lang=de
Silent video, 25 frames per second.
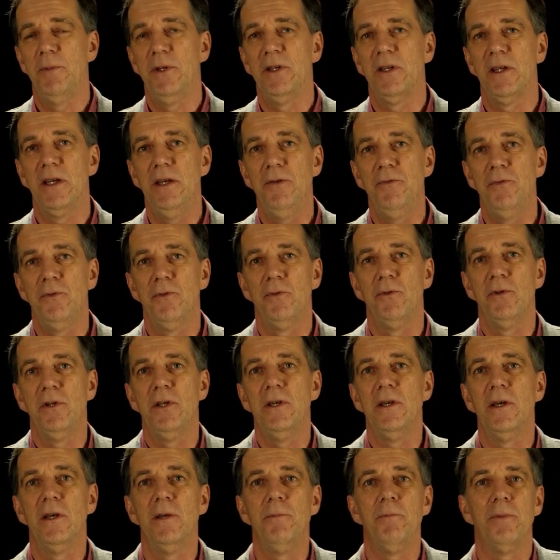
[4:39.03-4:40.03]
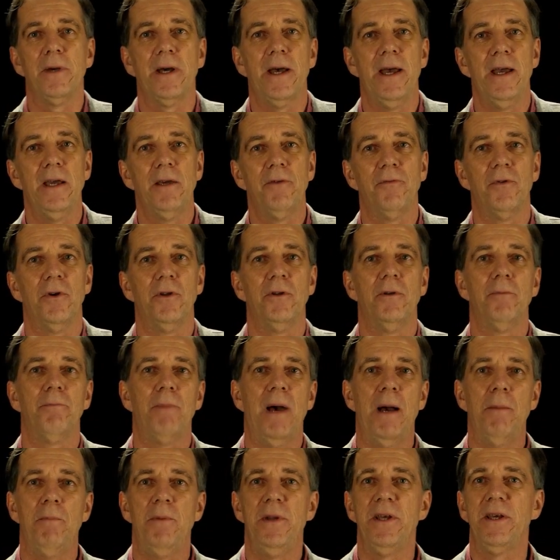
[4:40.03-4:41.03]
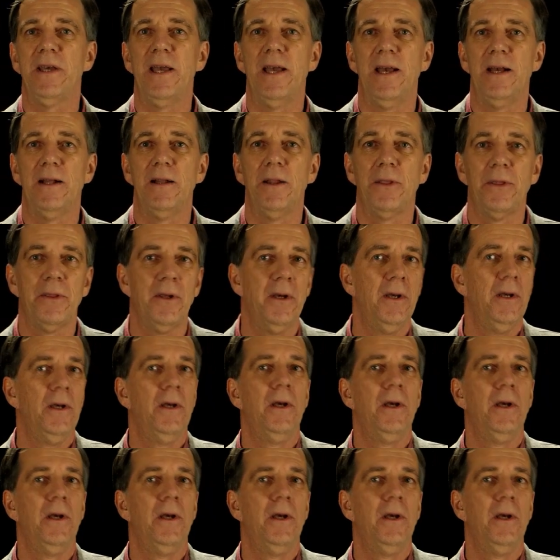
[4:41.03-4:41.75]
betrifft und hier im Bereich von Public Health,